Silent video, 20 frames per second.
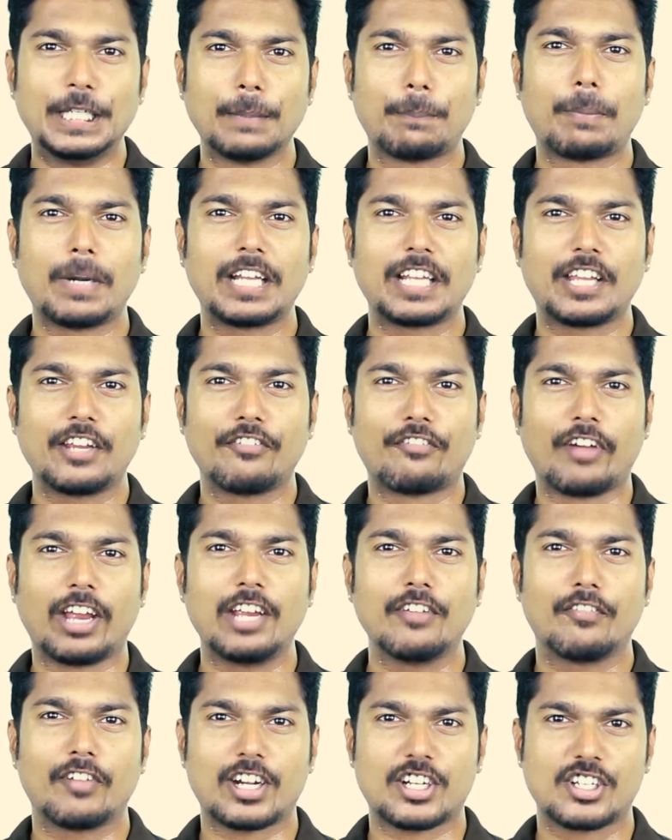ఇప్పటికీ
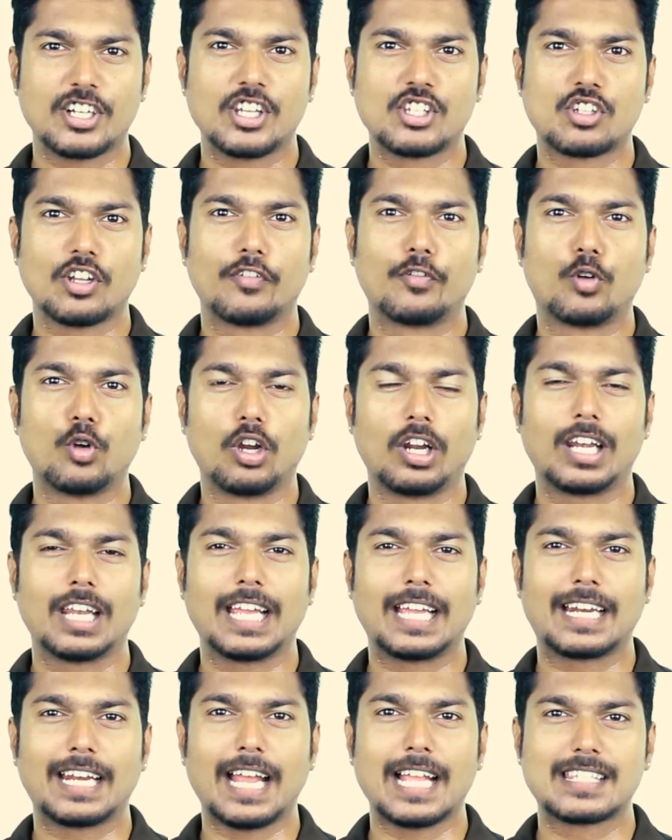ఫైవ్ వర్షన్స్ ఆఫ్
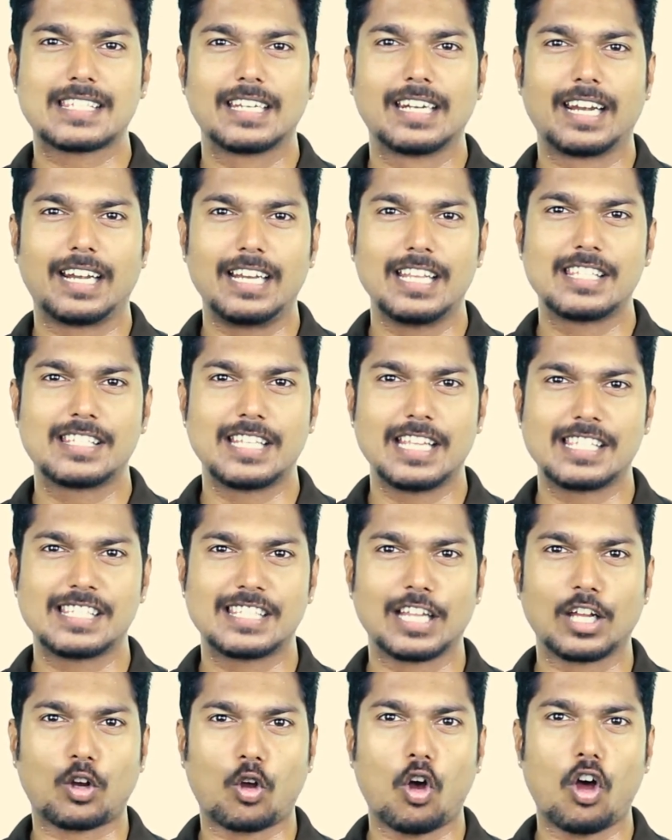గొరిల్లా గ్లాసులు రిలీజ్
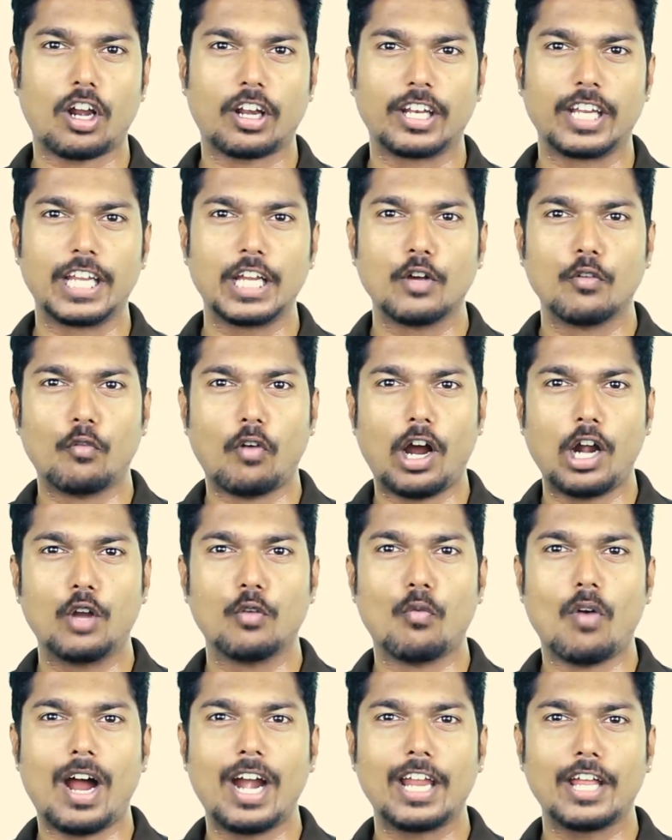చేసిన కార్నింగ్
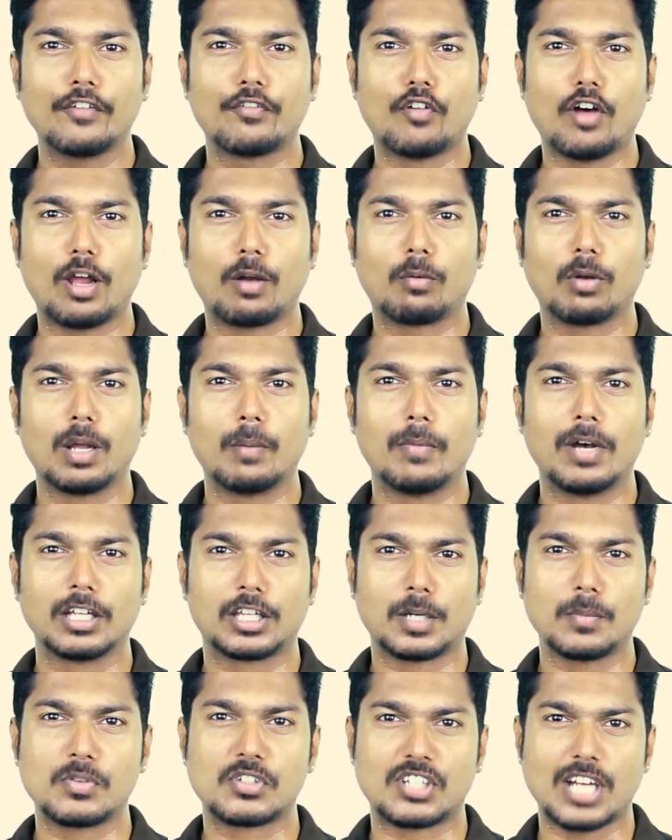వాళ్ళు వాడే ఫార్ములా
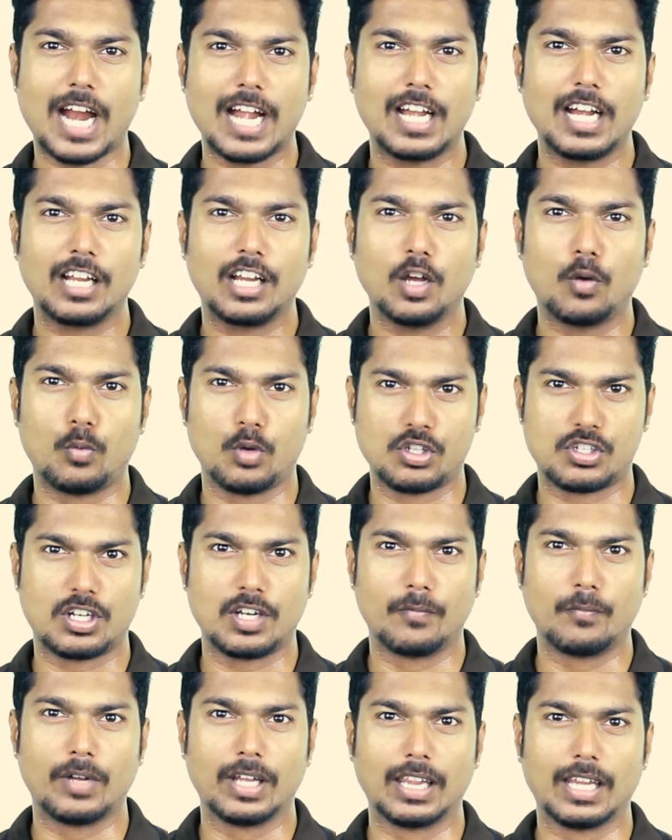మాత్రం స్టాండర్డ్గా
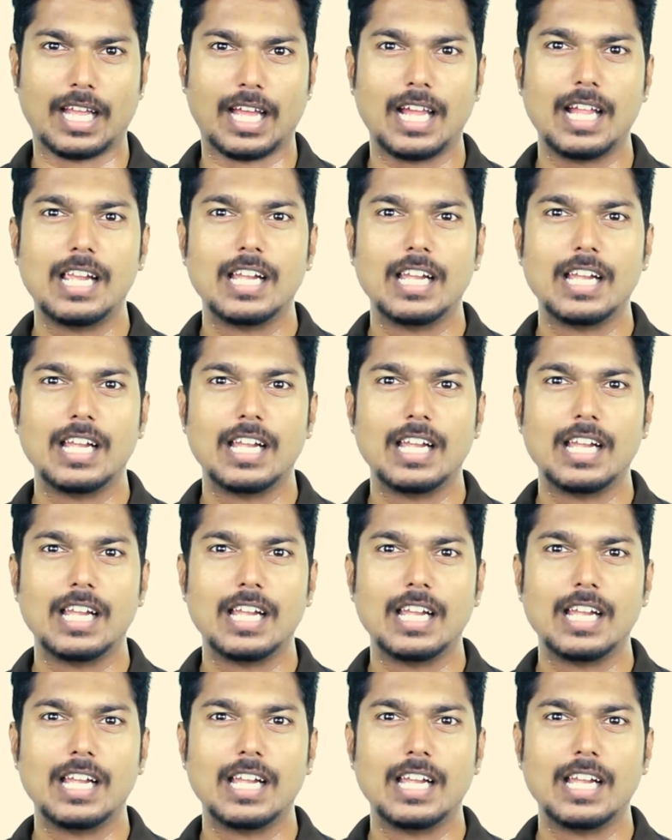ఉంచడం వల్ల